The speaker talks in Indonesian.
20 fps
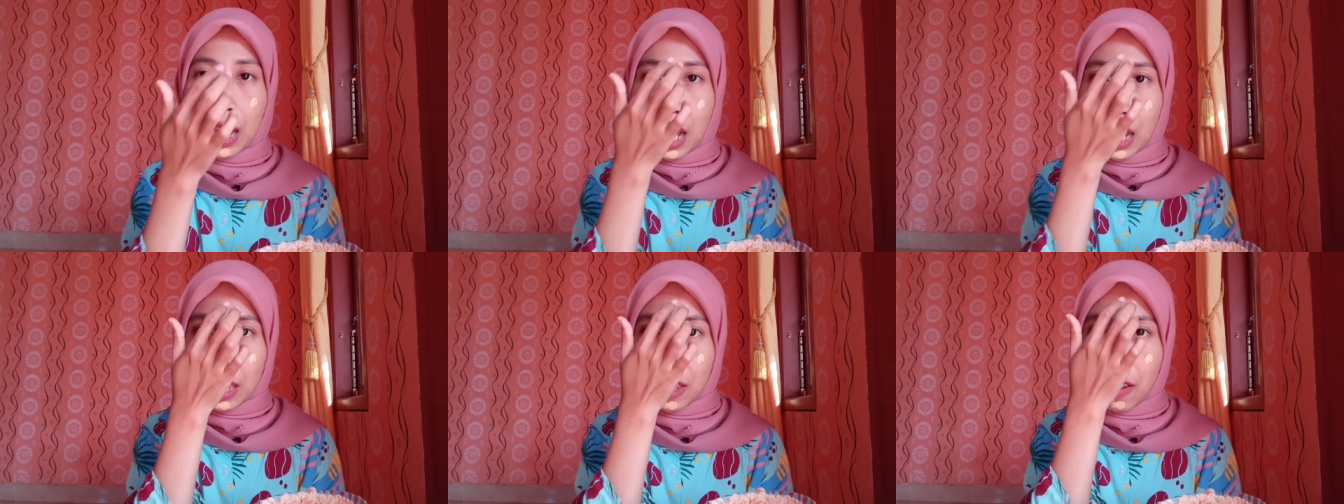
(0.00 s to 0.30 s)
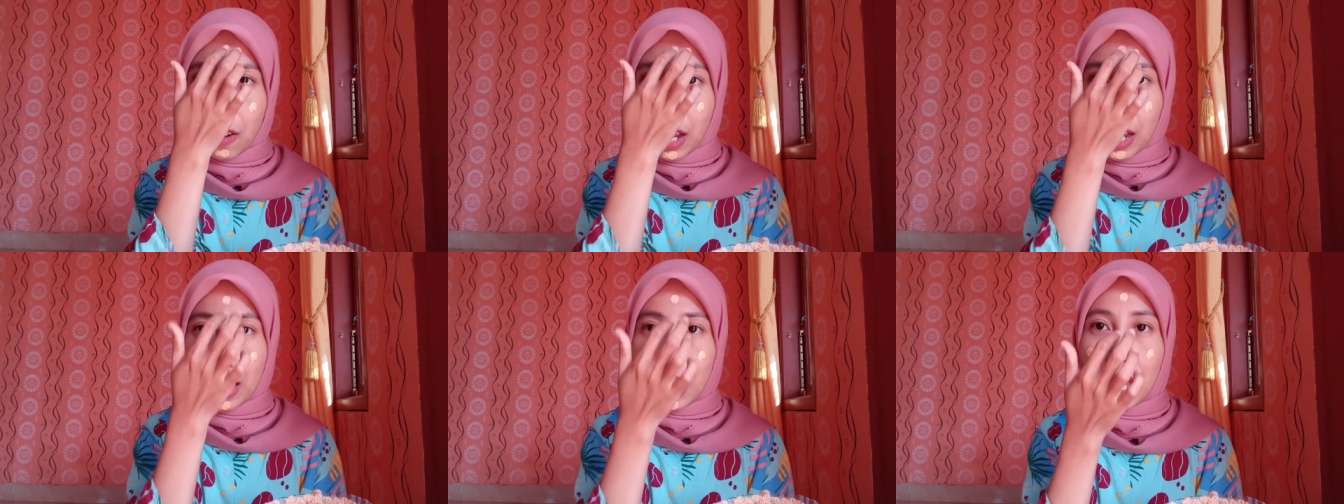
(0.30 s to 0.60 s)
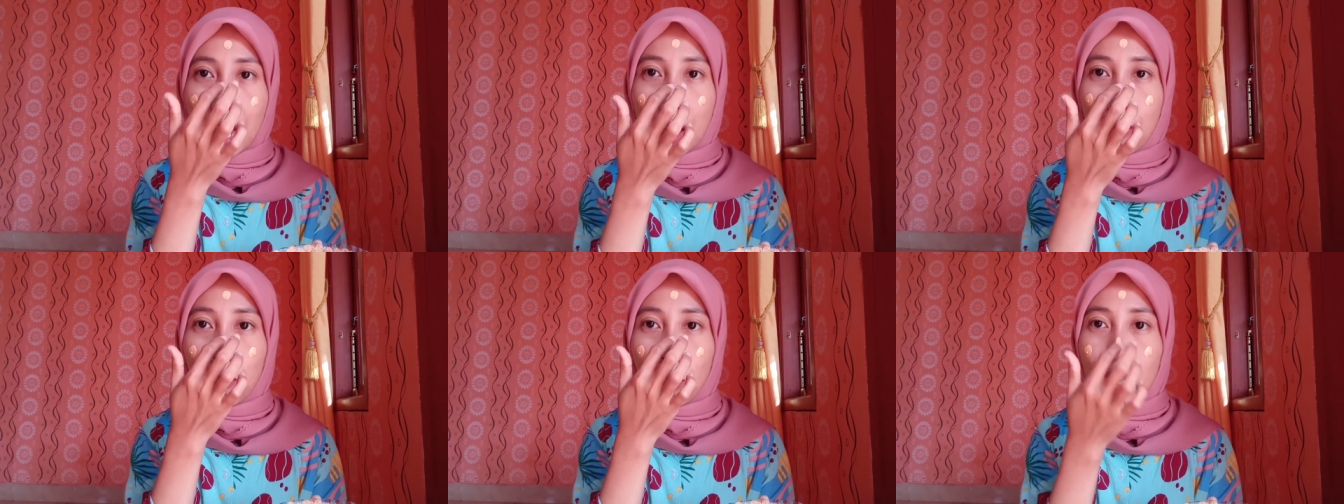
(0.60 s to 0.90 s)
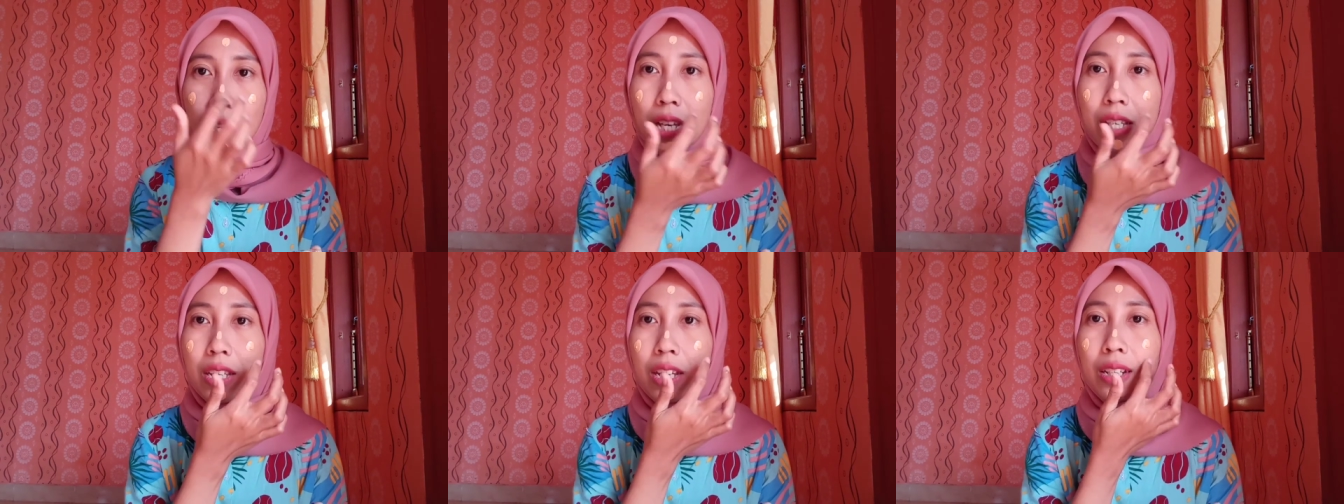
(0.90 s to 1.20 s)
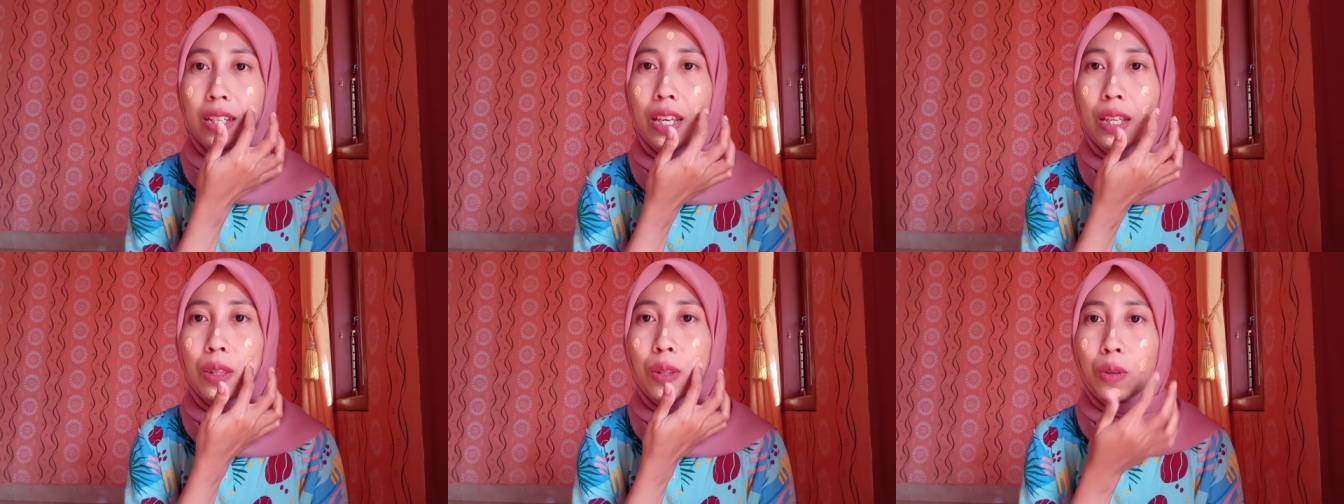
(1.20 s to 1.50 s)
Atau kayak
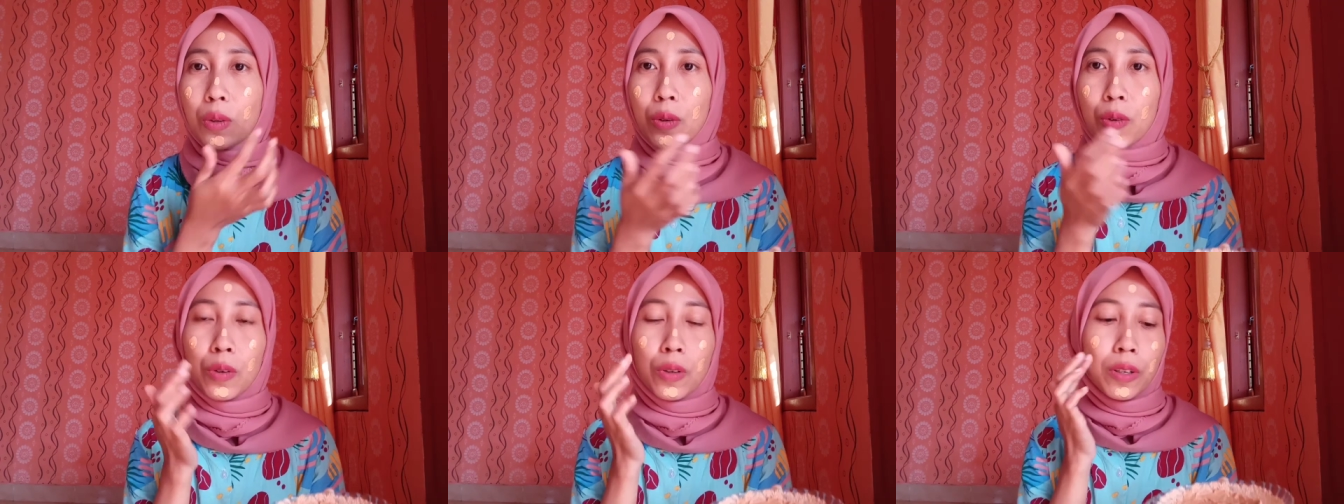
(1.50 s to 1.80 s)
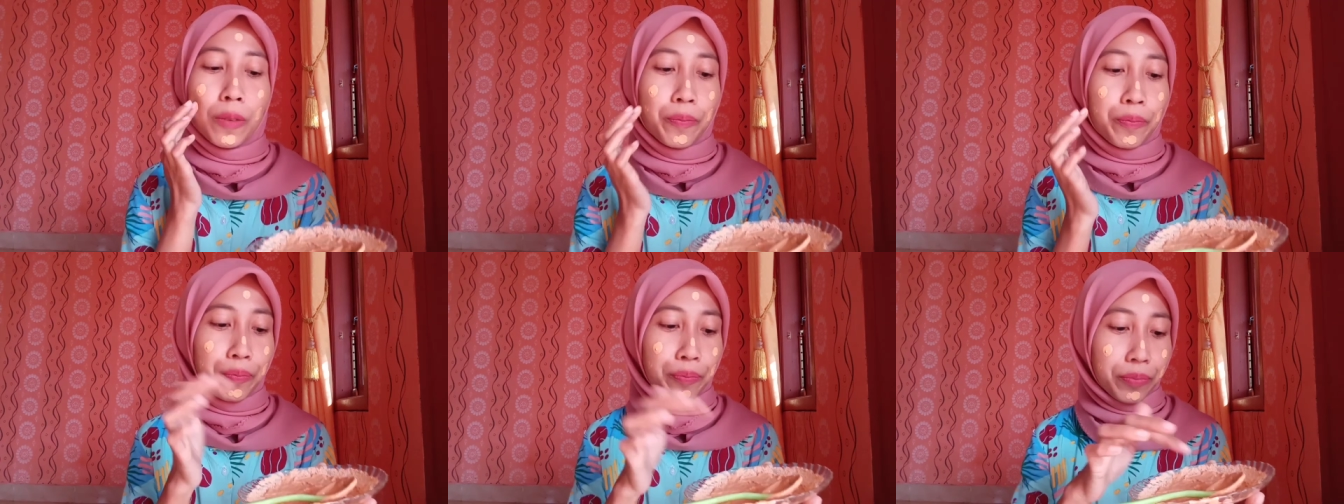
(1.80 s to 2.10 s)
foundation gitu.